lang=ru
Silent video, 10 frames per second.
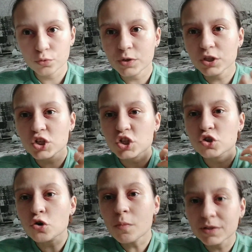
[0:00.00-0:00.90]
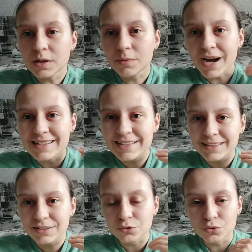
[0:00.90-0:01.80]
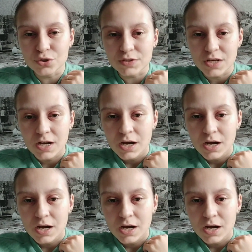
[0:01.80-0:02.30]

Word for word: У меня даже Сема там одетый, то есть